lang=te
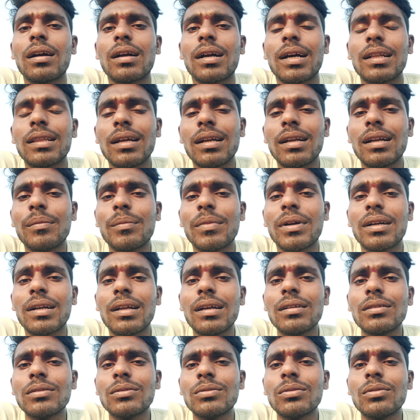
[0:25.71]
కథ అన్నమాట
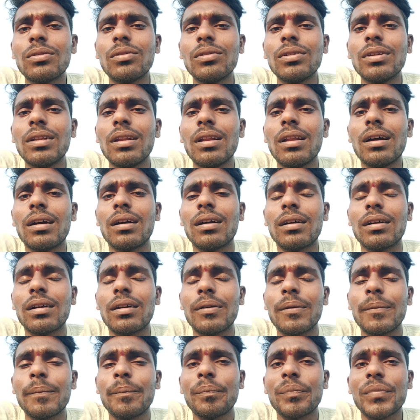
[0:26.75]
సో ఇలా
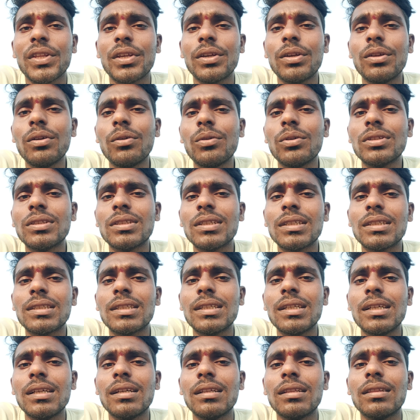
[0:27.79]
హీరో
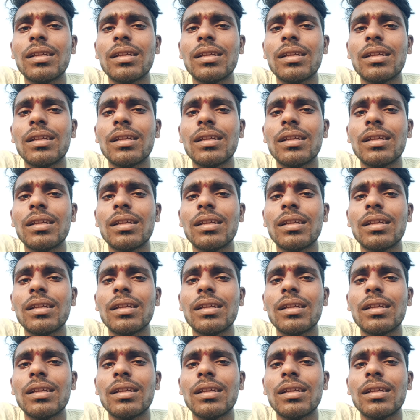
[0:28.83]
వచ్చేసి